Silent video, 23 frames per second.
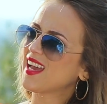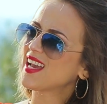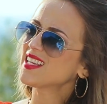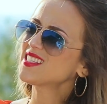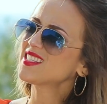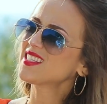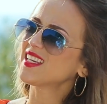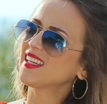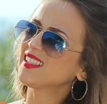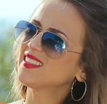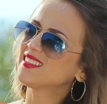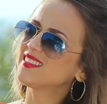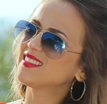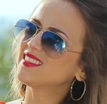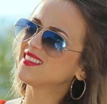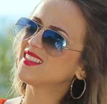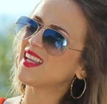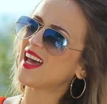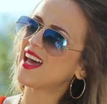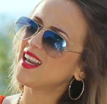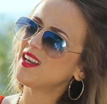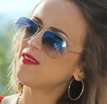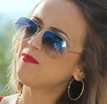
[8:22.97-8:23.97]
اسعد
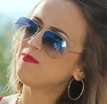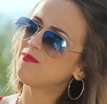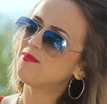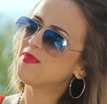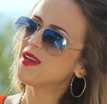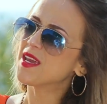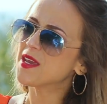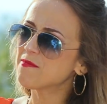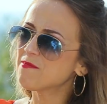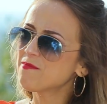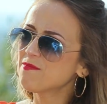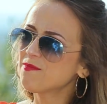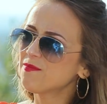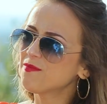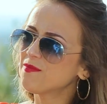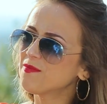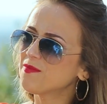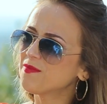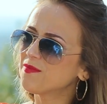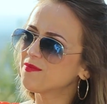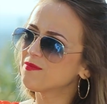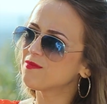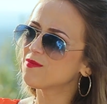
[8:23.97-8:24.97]
قلب ام
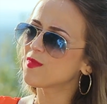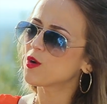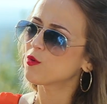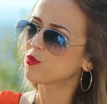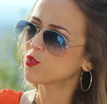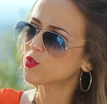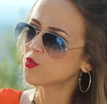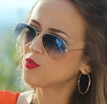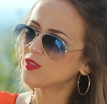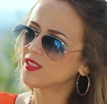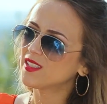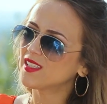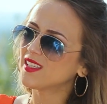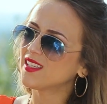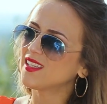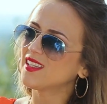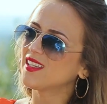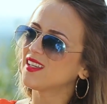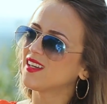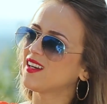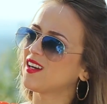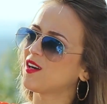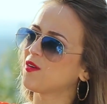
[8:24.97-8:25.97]

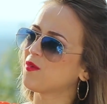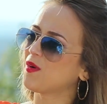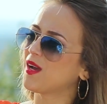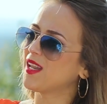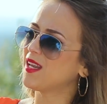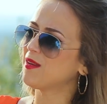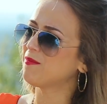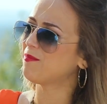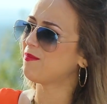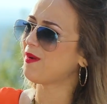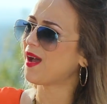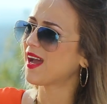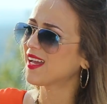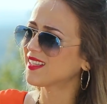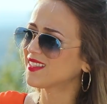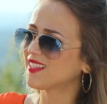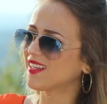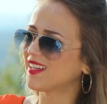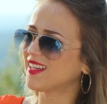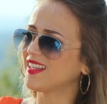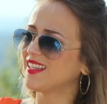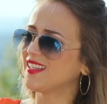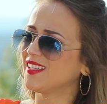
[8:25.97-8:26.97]
موجوده او قلب
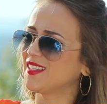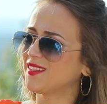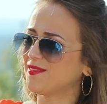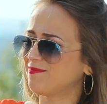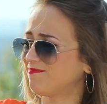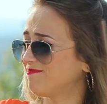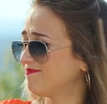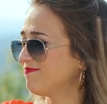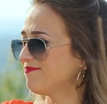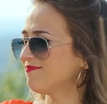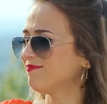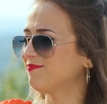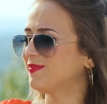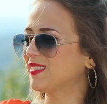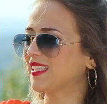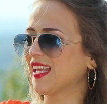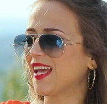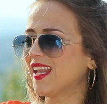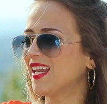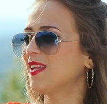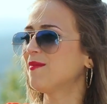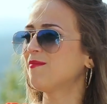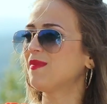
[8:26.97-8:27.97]
حدا اللي
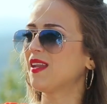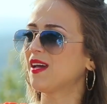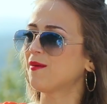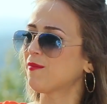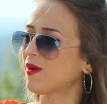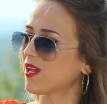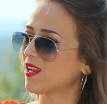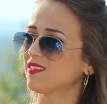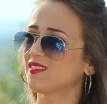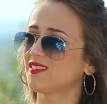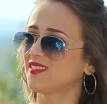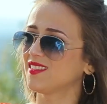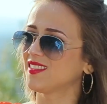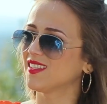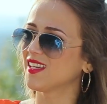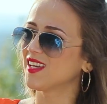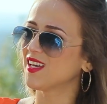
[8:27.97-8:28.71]
متالم لمرض